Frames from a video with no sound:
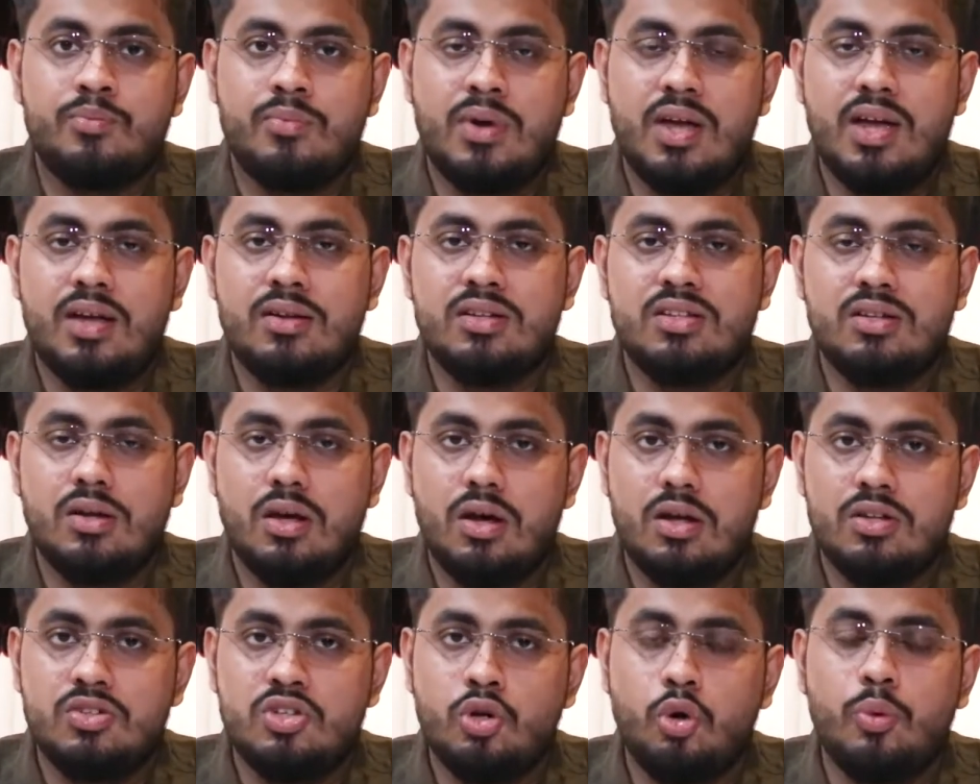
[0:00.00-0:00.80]
मैं
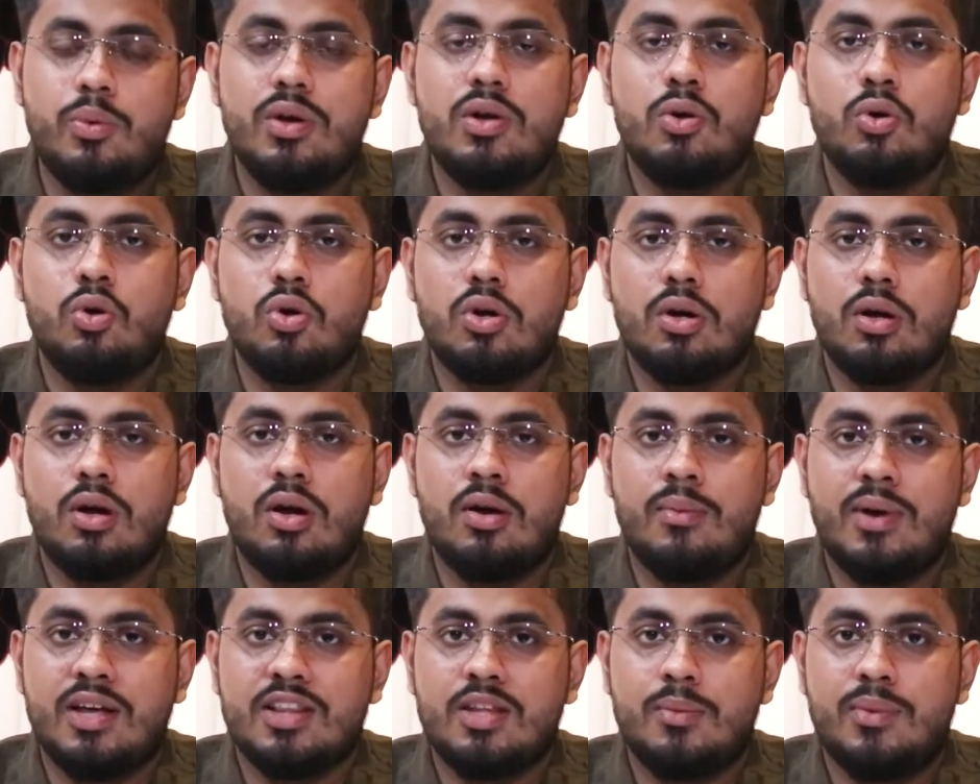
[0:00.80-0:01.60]
जो भी लोग
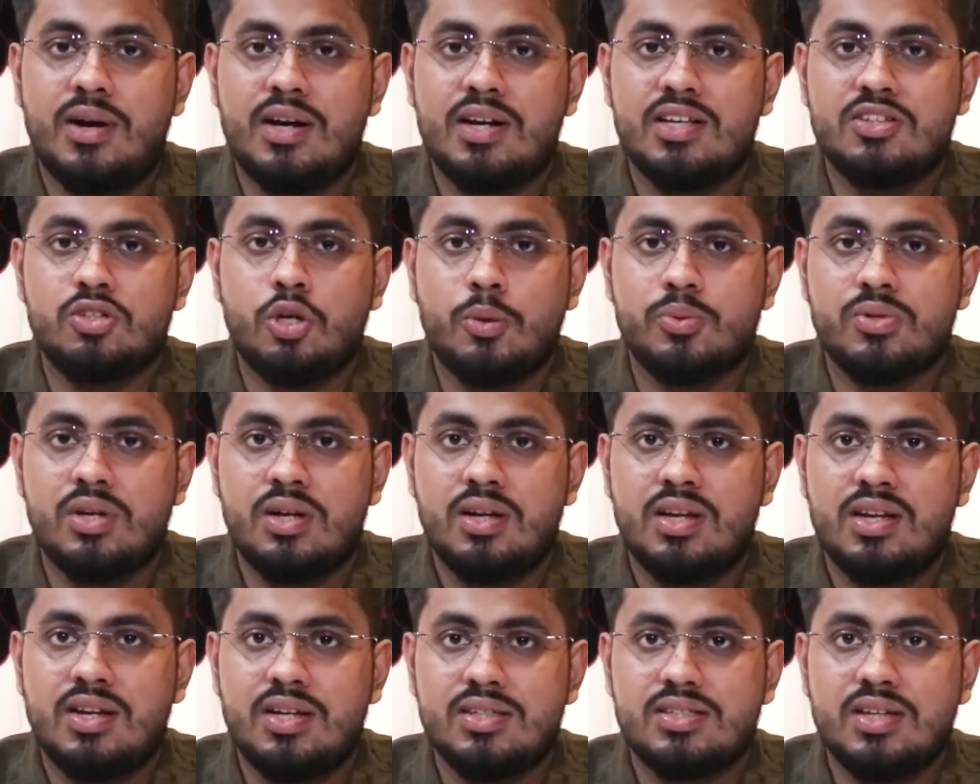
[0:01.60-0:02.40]
मैथमेटिक्स ऑप्शन
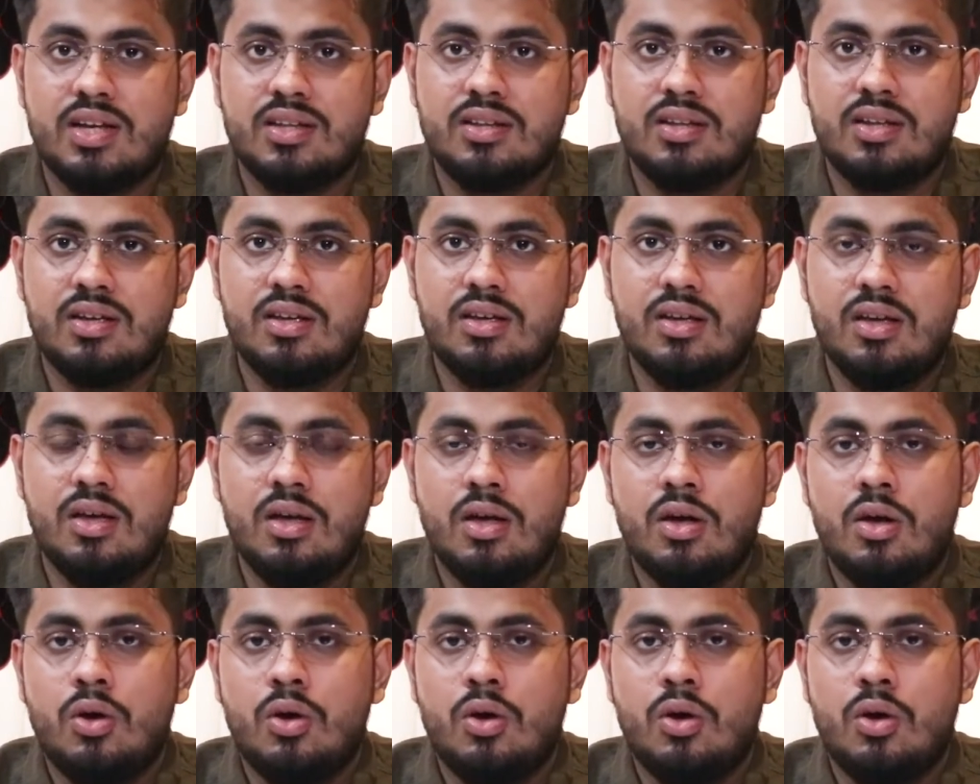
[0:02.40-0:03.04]
लेना चाहते हैं